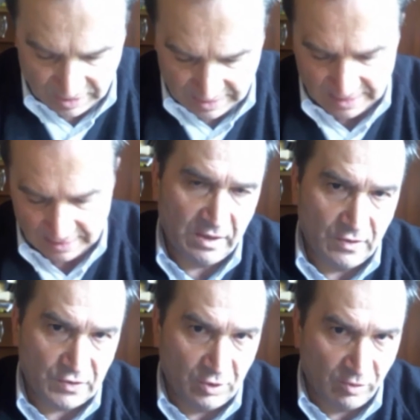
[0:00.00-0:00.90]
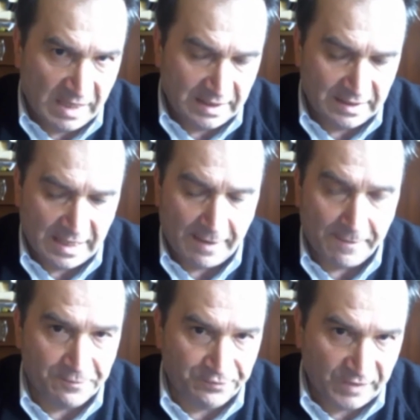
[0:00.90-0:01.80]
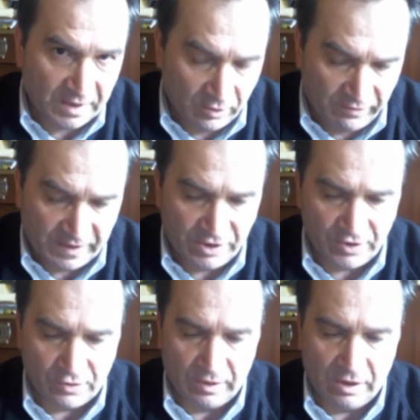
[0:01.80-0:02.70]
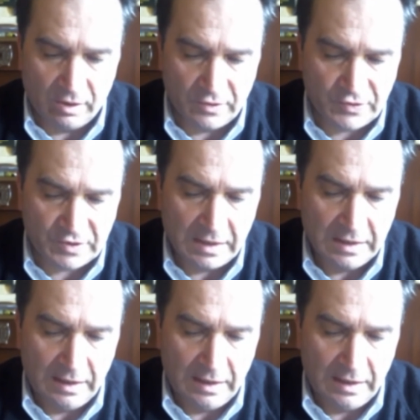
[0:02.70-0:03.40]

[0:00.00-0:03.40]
eccetera. Si domanda Don Francesco Ricossa,